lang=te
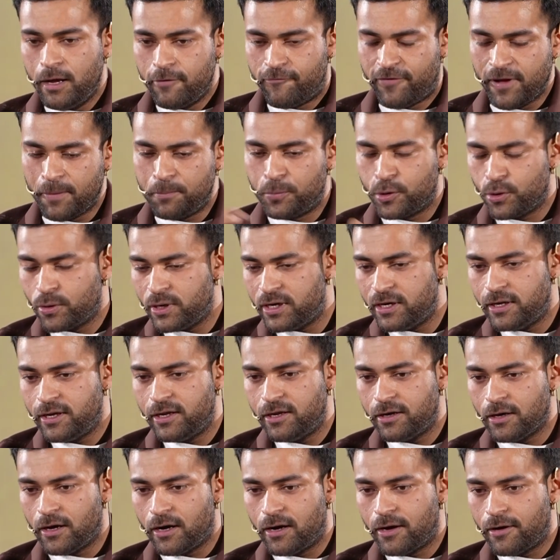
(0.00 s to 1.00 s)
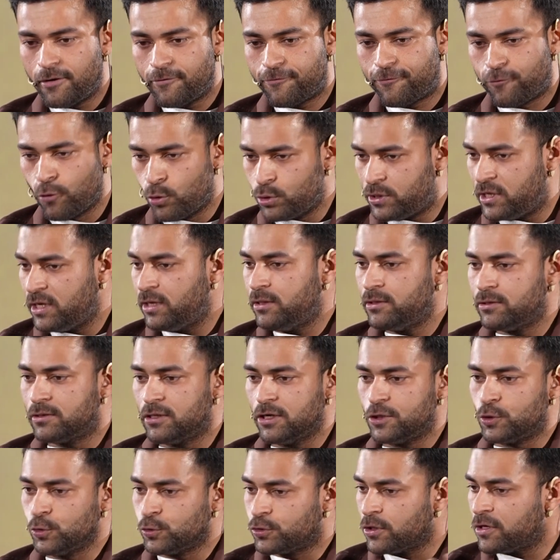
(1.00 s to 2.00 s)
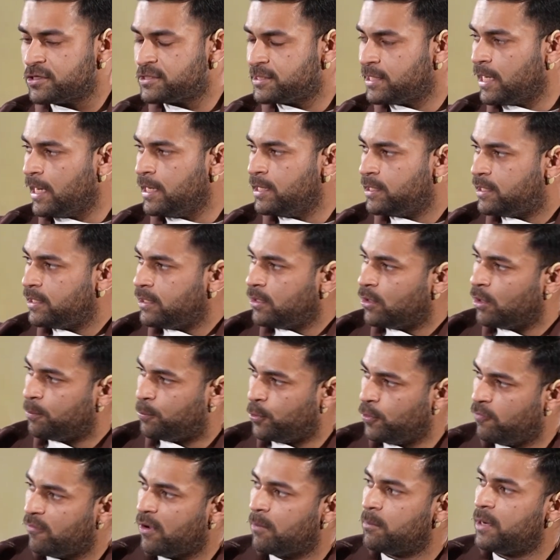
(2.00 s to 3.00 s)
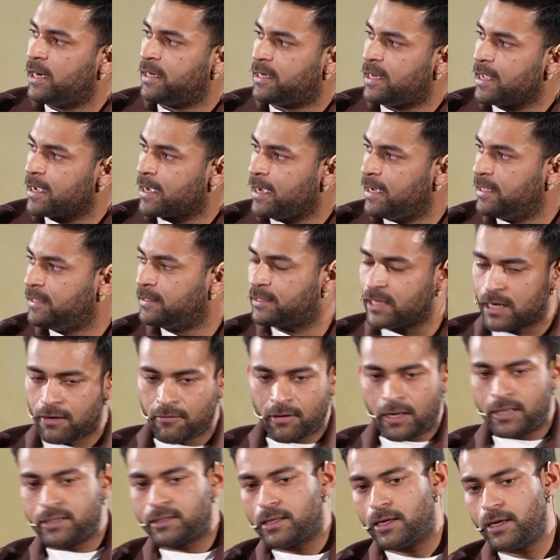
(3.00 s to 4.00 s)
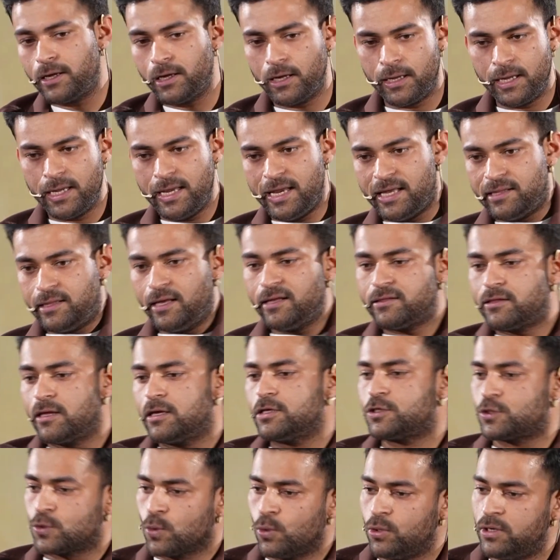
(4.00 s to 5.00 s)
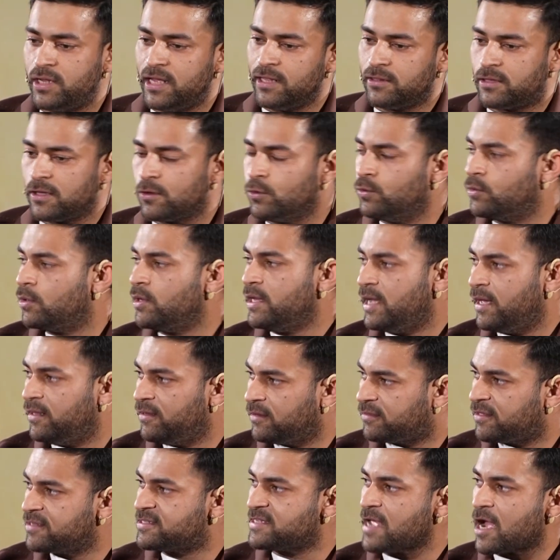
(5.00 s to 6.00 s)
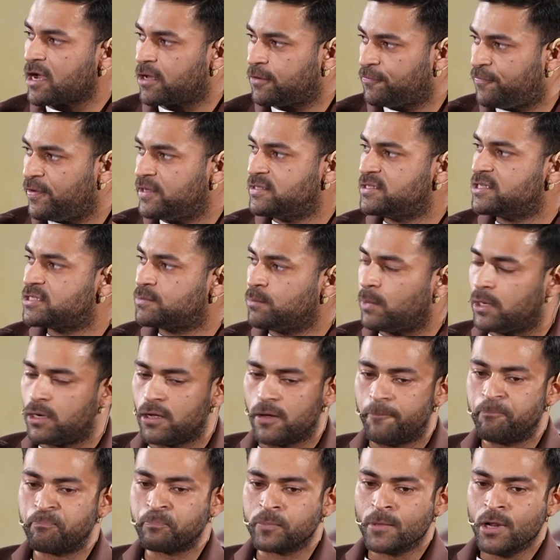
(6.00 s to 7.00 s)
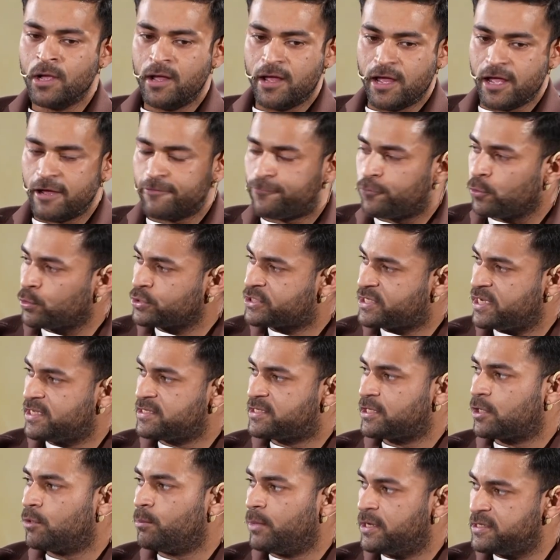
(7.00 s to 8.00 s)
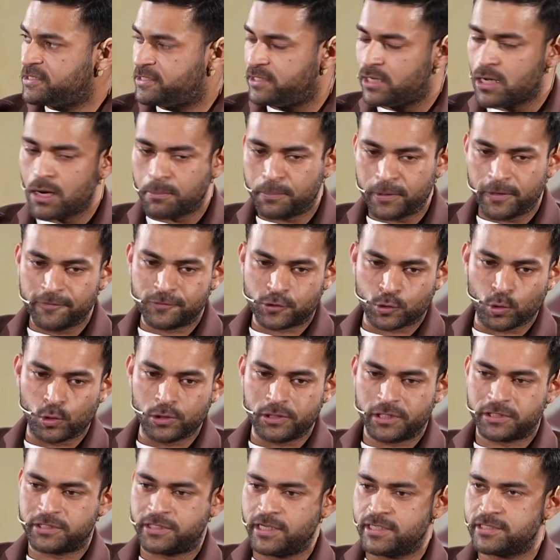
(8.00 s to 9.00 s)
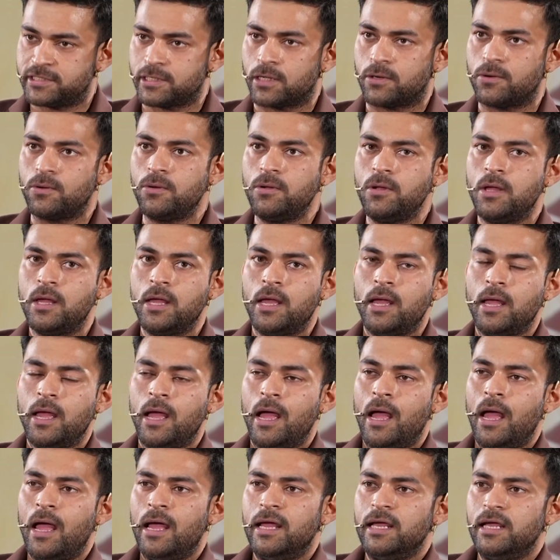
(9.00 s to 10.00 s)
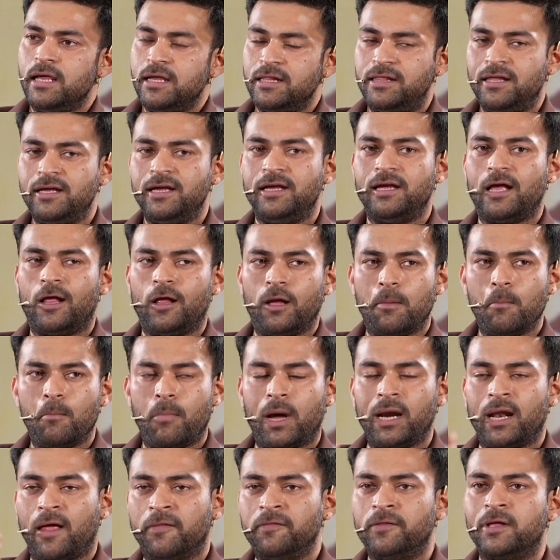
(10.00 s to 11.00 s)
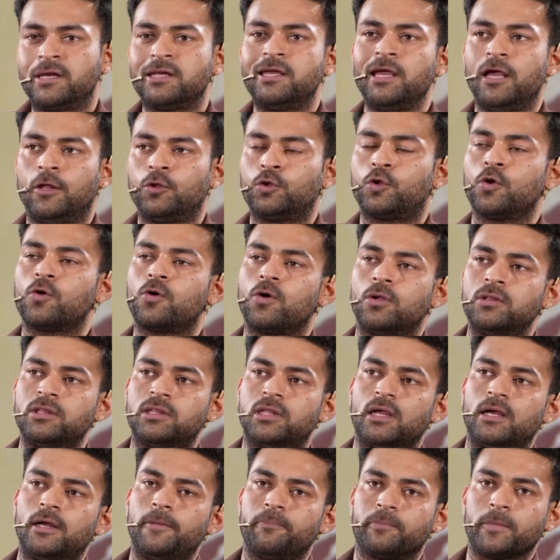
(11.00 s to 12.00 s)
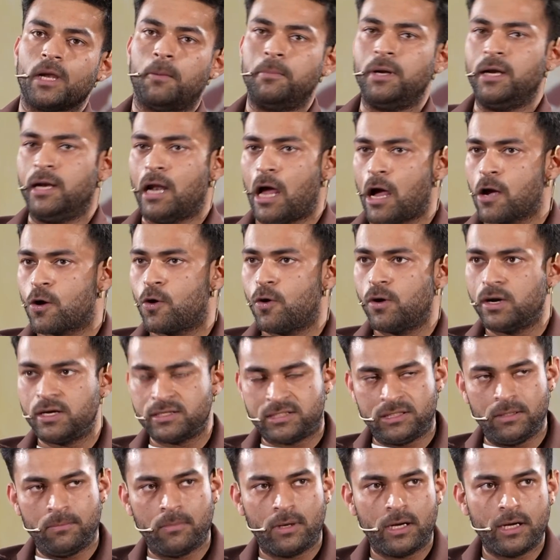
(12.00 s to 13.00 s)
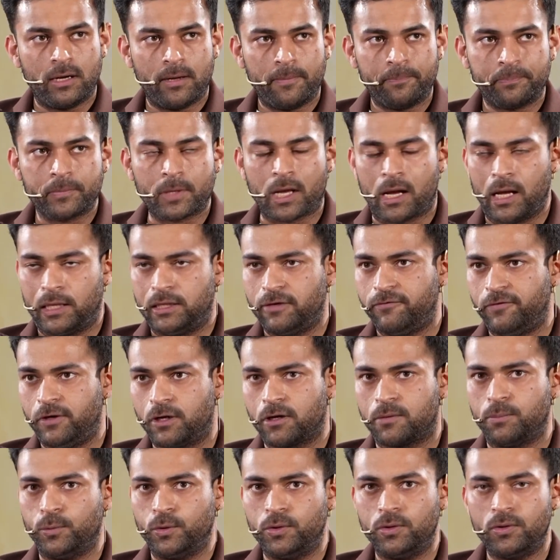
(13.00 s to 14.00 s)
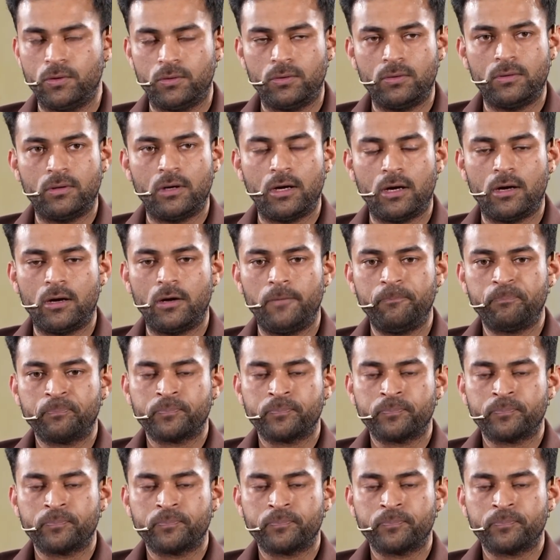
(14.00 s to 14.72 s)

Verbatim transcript: ఫిబ్రవరి ఫోర్టీన్త్ టూ థౌజండ్ నైన్టీన్లో పుల్వామా అటాక్ అయిన తర్వాత ఏదైతే స్టోరీ అయితే ఉందో ఏదైతే సాక్రిఫైజెస్ మన ఎయిర్ ఫోర్స్ చేశారో మన సిఆర్పిఎఫ్ సోల్జర్స్ చేశారో ఇది uh, మనందరికీ ఎంతో కొంత అంటే నాకు కూడా సినిమా కథ వినకముందు uh,